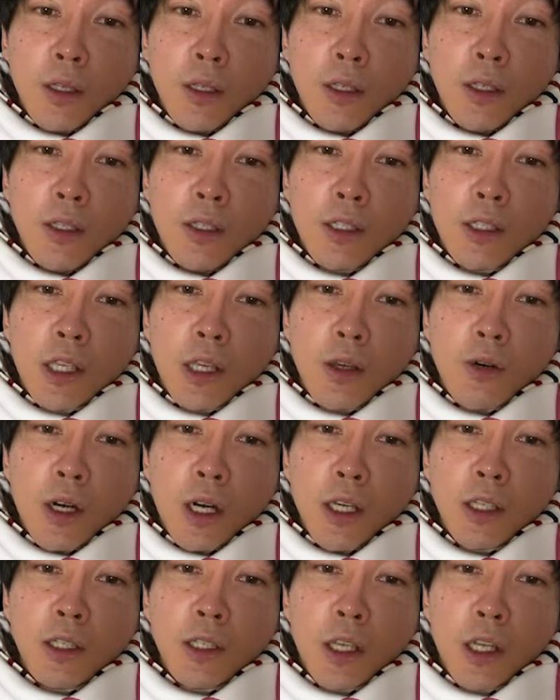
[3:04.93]
印税は
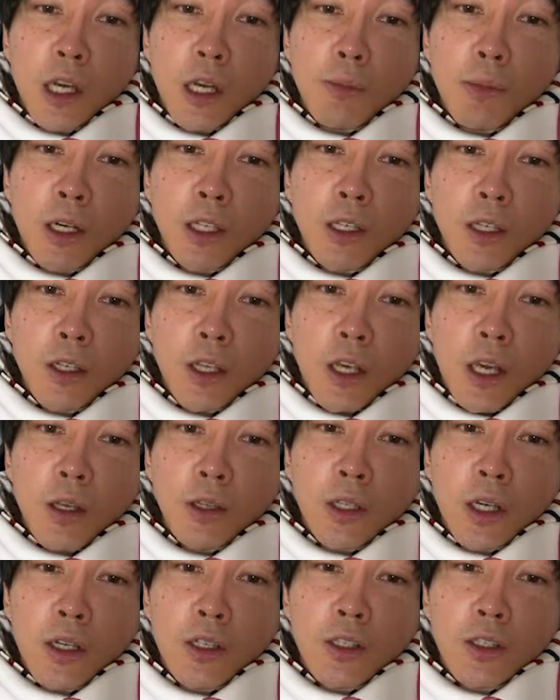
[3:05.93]
入ってない、まだね。
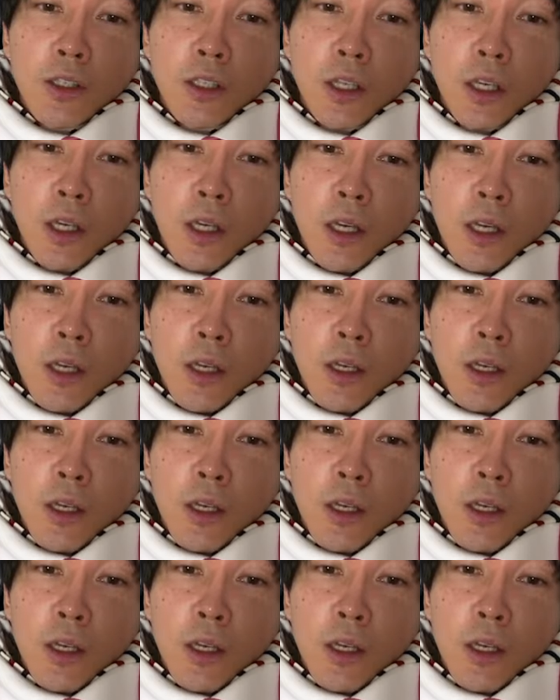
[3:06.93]
大好き。